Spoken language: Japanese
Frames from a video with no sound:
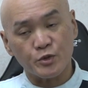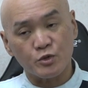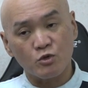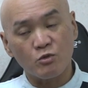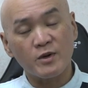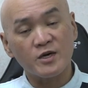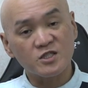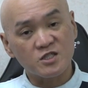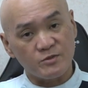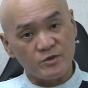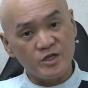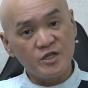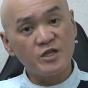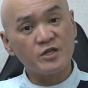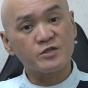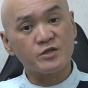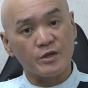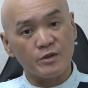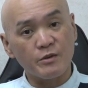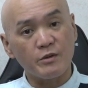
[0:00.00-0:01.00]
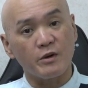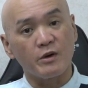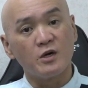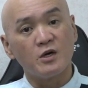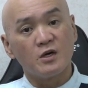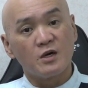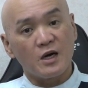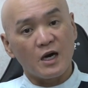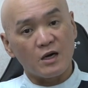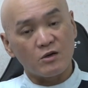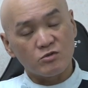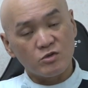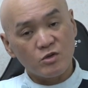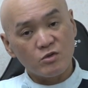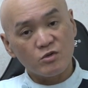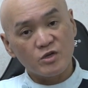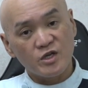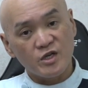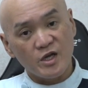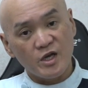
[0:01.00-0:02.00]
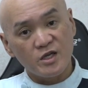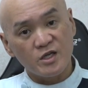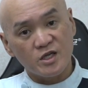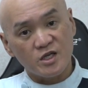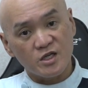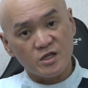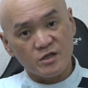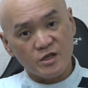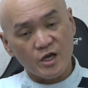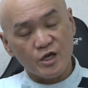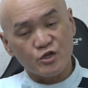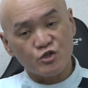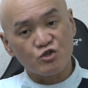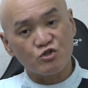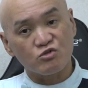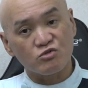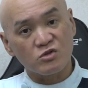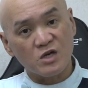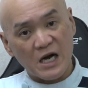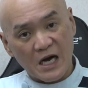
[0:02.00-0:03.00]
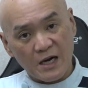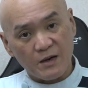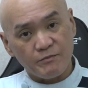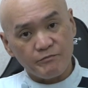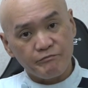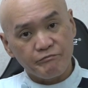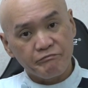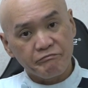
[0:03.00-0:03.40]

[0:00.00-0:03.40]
伸ばしてもいいですけどある程度綺麗に切って中間